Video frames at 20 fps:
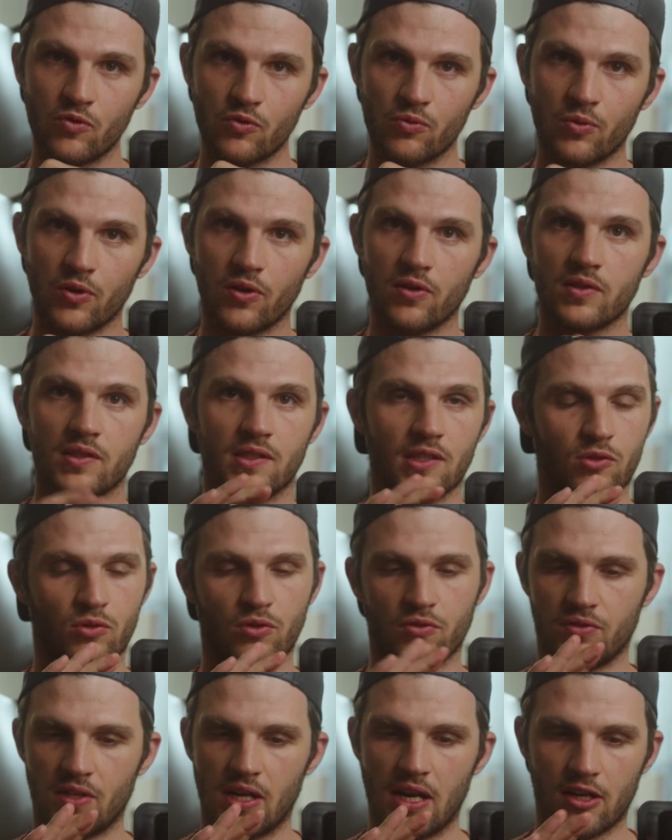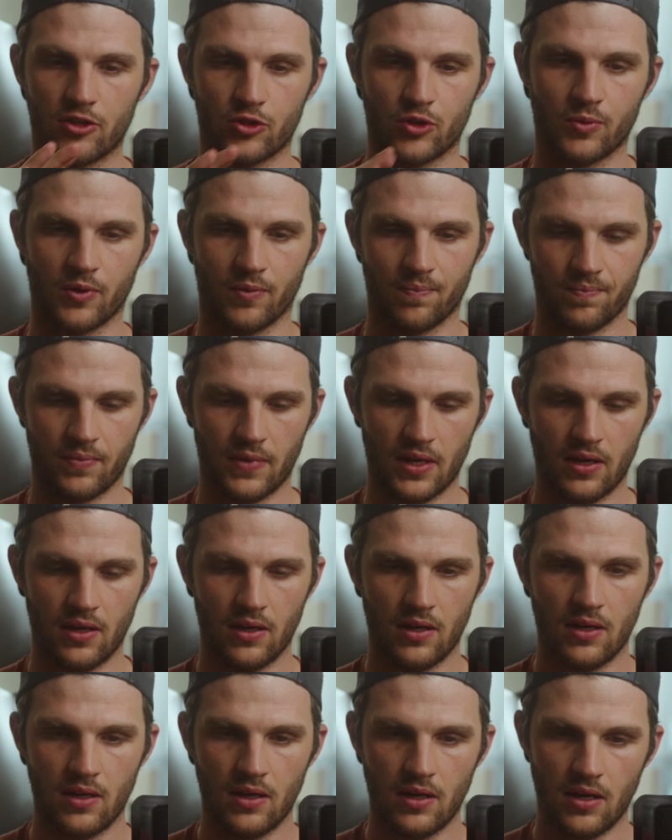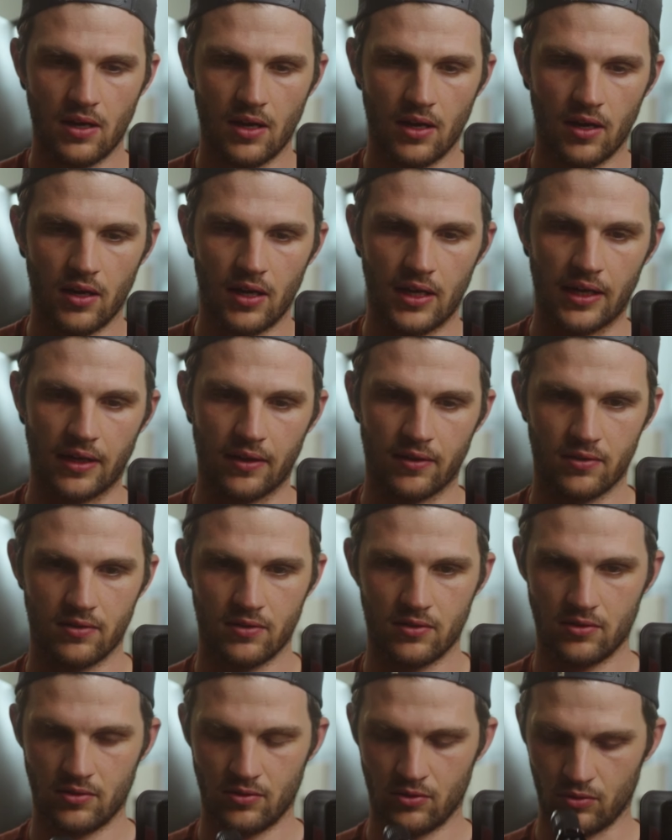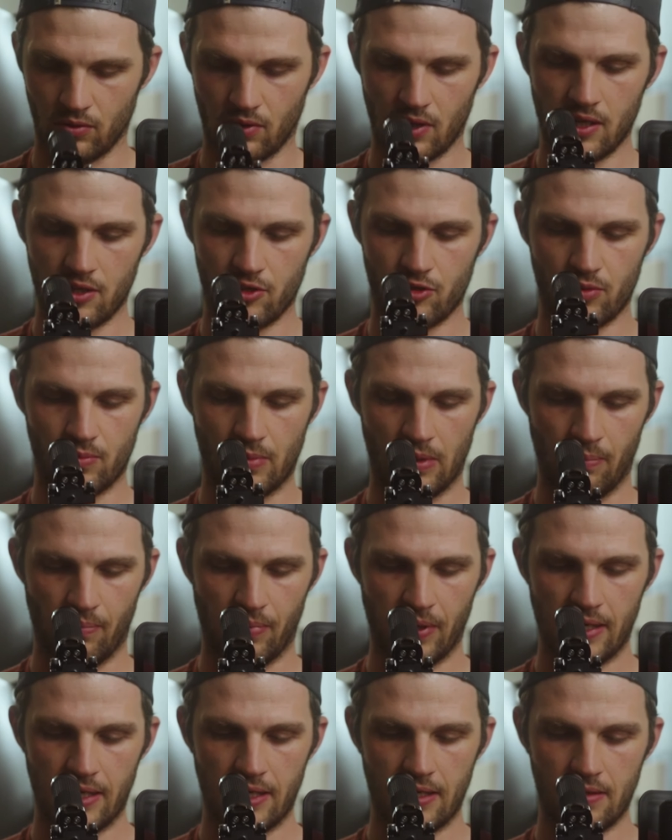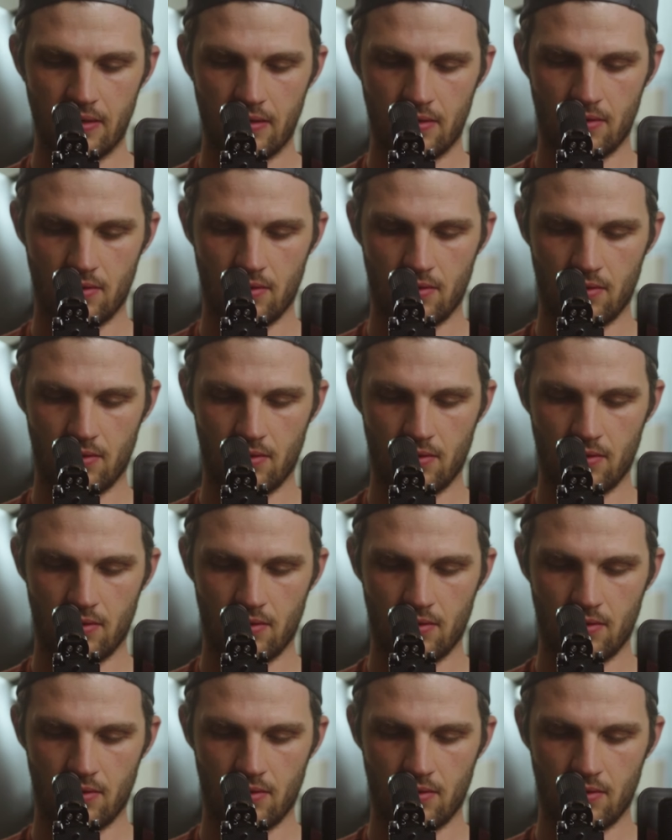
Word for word: mouvement, ça suffit largement. Allez. Donc là, je mets play.